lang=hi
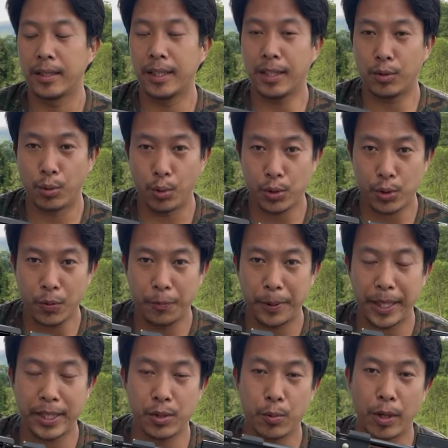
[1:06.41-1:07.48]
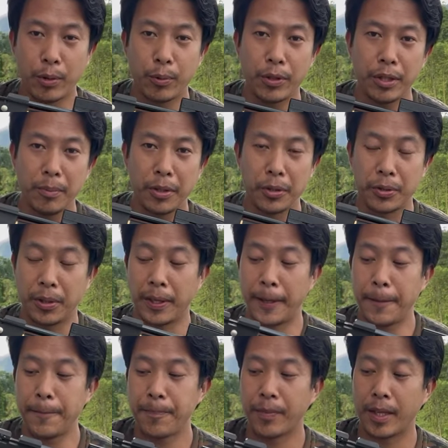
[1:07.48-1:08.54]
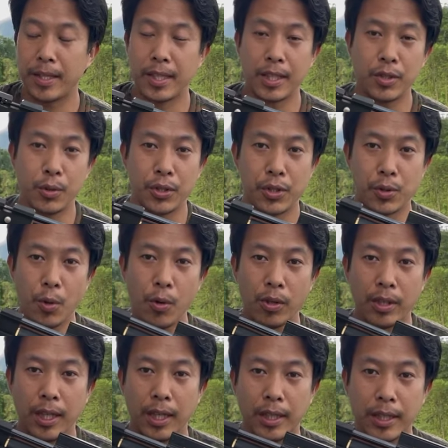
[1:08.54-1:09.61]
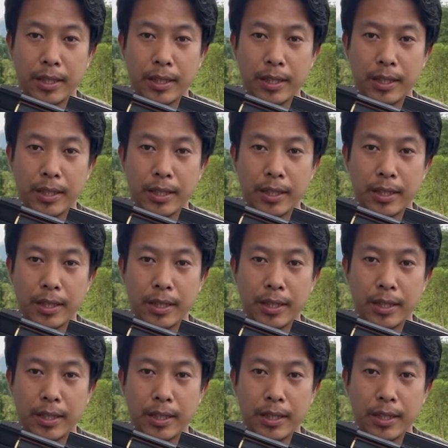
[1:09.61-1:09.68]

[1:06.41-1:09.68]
ये दोस्तों पी एक्स वन ट्वेंटी मिनिटर है इसका जो स्टोक